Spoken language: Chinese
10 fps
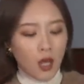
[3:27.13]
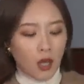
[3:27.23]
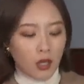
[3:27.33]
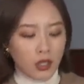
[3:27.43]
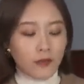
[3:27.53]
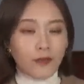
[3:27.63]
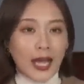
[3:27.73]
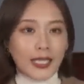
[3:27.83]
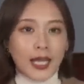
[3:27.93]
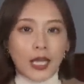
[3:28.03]
呃，另
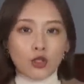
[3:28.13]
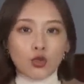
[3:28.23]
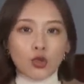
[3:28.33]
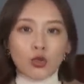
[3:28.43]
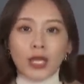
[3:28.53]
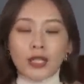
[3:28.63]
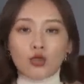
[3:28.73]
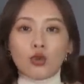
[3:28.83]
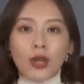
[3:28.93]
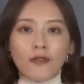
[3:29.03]
外再来说说它的
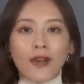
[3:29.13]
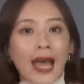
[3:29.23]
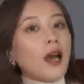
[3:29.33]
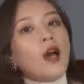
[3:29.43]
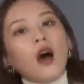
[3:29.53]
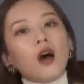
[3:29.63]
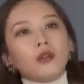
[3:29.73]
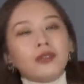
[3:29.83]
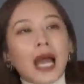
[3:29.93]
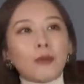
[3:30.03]
穿法，
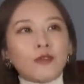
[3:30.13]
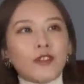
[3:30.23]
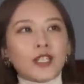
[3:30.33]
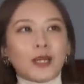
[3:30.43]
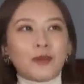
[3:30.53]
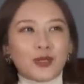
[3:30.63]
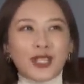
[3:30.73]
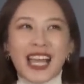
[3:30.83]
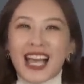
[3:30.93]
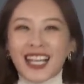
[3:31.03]
呃，大部分人，比如
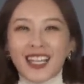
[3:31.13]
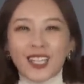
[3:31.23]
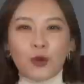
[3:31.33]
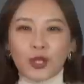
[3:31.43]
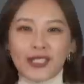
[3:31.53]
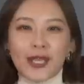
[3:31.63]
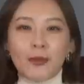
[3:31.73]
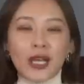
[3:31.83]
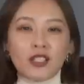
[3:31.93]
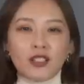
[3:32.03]
说大家看那个我的前
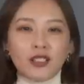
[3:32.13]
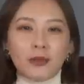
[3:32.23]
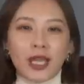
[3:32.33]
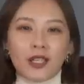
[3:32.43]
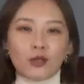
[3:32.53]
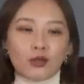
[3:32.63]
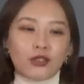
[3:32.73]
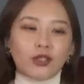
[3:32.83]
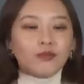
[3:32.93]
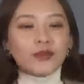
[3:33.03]
半生里面，就
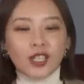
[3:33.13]
是